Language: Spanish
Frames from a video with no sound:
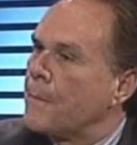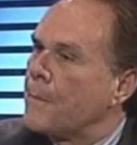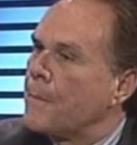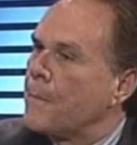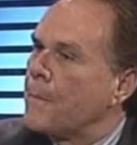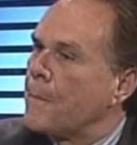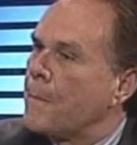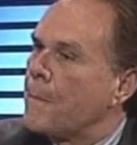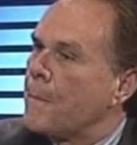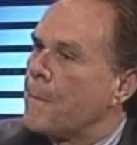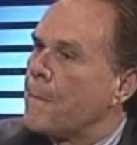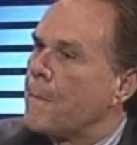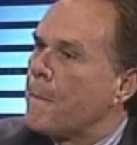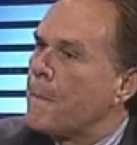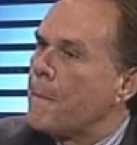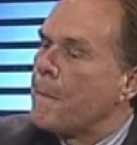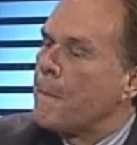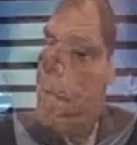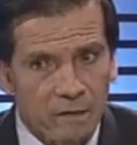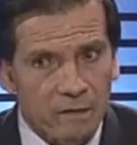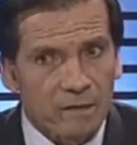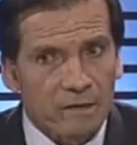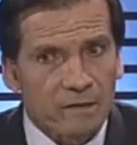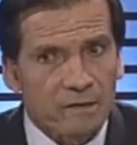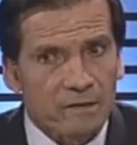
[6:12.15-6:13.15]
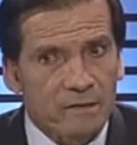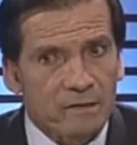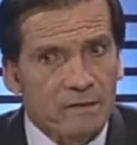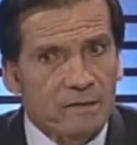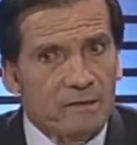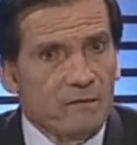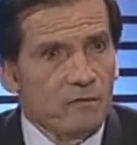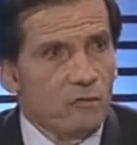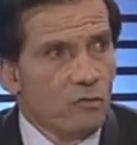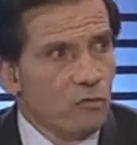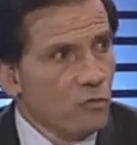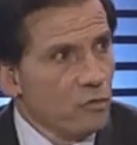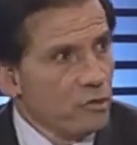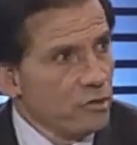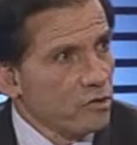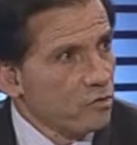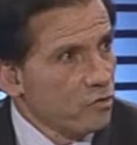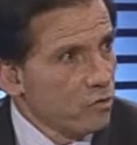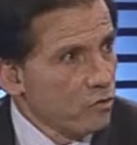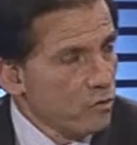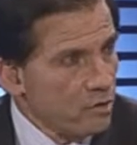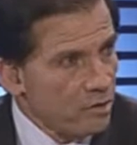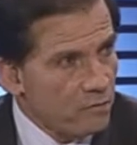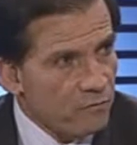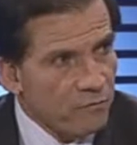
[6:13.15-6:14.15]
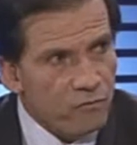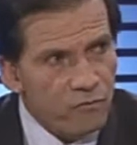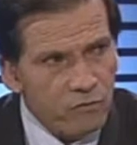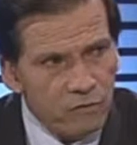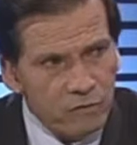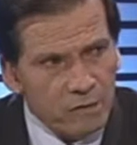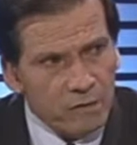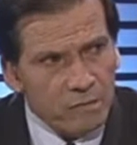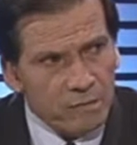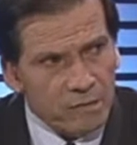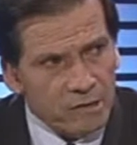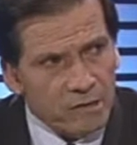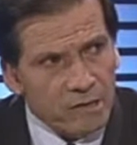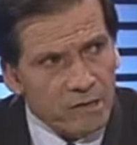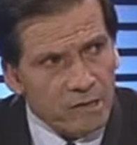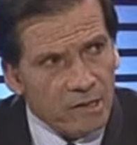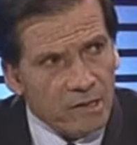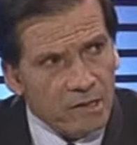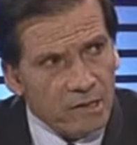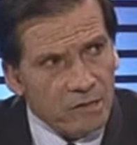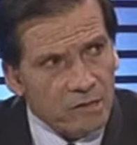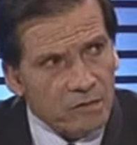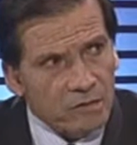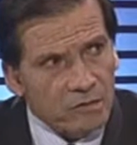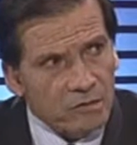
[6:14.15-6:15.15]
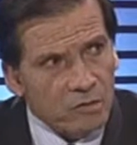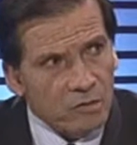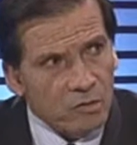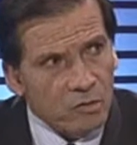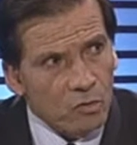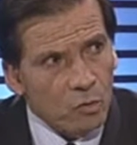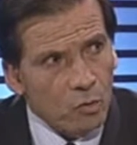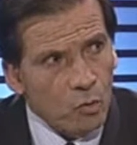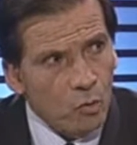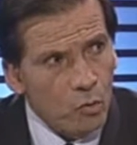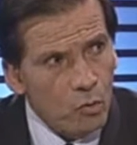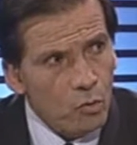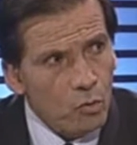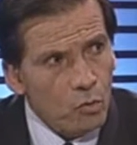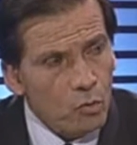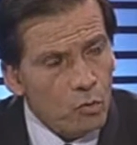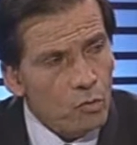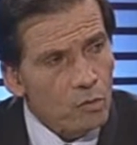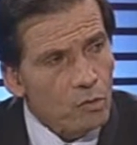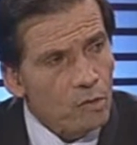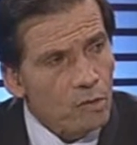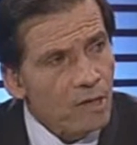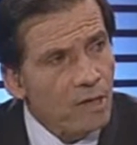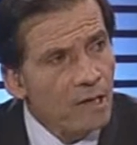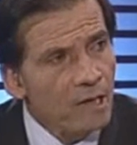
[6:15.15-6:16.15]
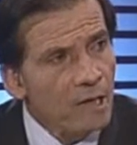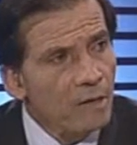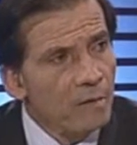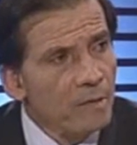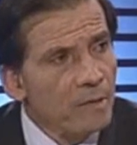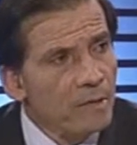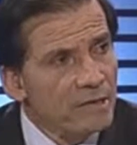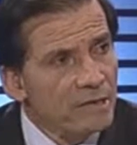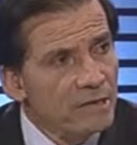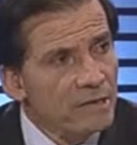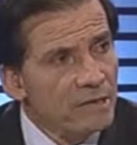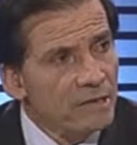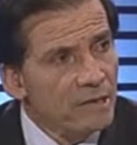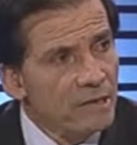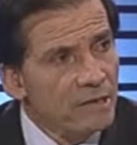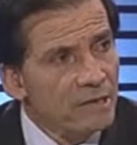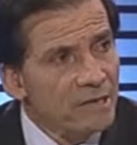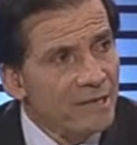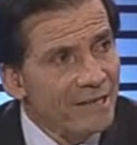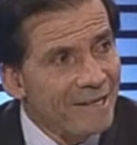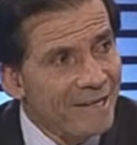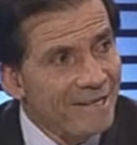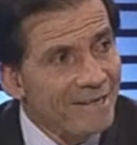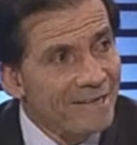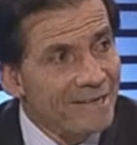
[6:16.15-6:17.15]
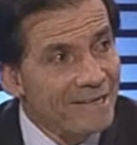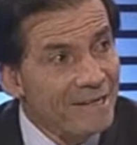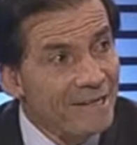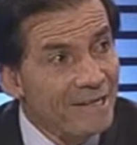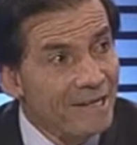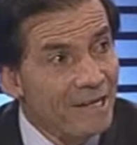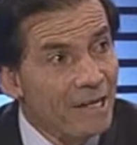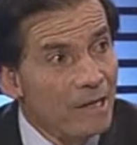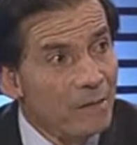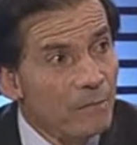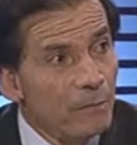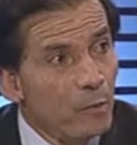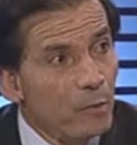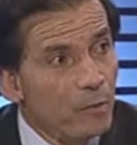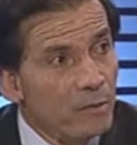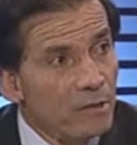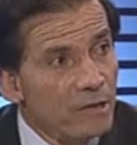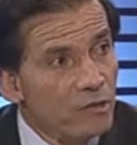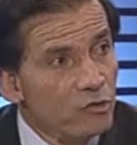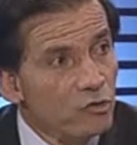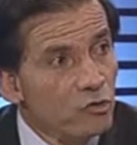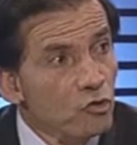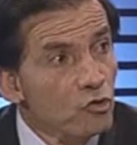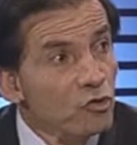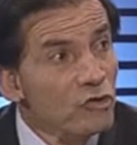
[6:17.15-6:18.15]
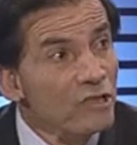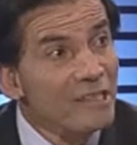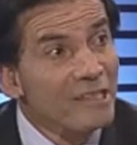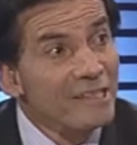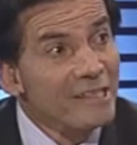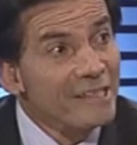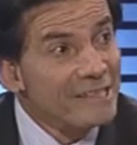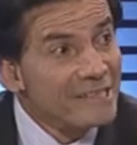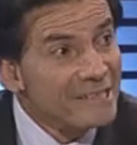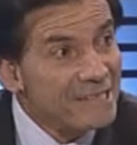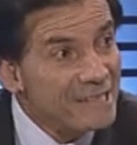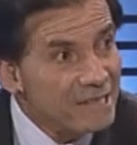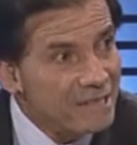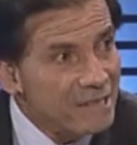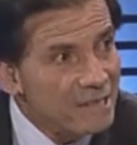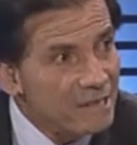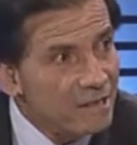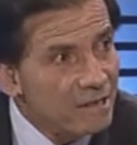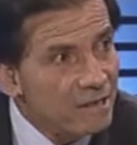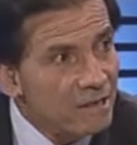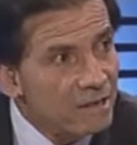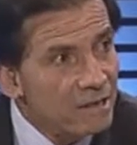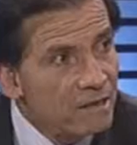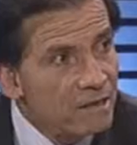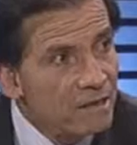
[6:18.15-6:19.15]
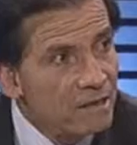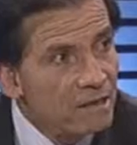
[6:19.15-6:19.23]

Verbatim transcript: Ahí hay tres cuestiones fundamentales. Uno, la capacidad que tenga la población de decidir.